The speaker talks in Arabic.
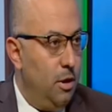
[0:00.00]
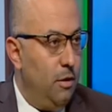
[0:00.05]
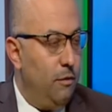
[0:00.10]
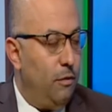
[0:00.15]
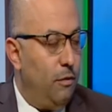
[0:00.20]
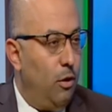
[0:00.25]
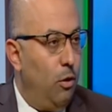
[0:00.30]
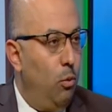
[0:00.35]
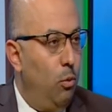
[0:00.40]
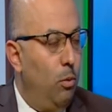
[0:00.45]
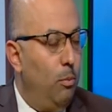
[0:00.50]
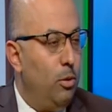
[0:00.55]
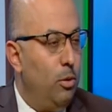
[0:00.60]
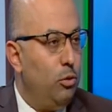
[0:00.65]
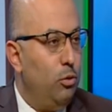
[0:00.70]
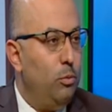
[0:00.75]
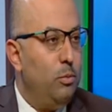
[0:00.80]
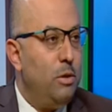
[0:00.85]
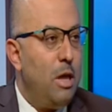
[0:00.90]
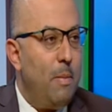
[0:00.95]
فهو
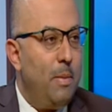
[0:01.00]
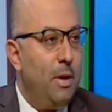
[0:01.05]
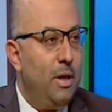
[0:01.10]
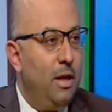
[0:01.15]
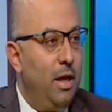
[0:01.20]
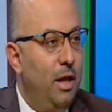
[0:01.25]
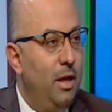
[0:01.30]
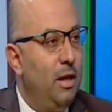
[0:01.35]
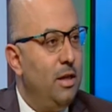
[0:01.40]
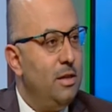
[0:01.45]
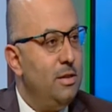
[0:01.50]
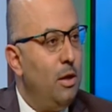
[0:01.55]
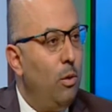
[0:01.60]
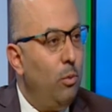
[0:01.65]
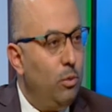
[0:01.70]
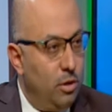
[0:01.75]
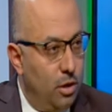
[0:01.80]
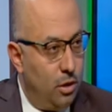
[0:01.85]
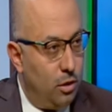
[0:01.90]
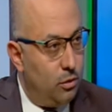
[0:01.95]
المطلوب دايما ان احنا
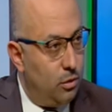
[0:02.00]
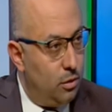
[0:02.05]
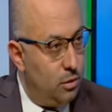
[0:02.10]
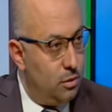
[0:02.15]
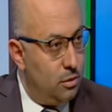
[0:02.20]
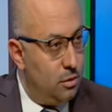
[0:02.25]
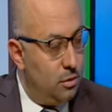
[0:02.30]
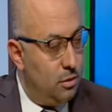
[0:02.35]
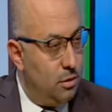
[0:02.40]
نزود ايرادات